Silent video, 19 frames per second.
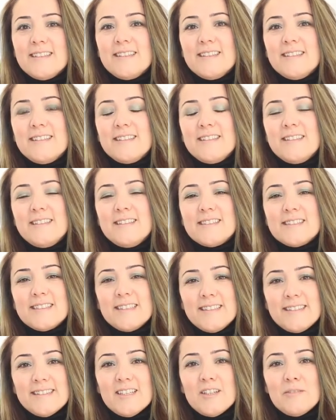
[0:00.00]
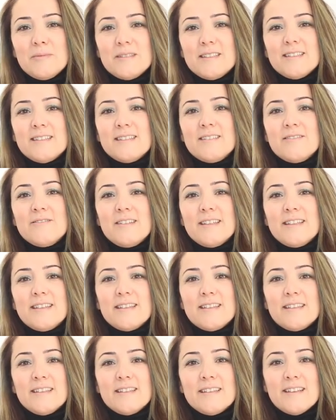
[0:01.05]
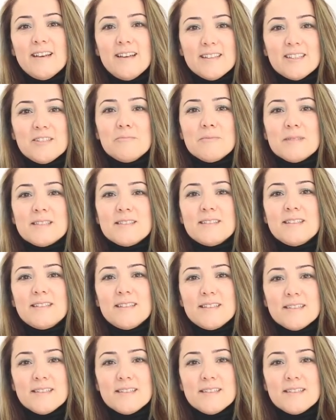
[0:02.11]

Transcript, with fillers: e, istihdamına ve e, kalkınmasına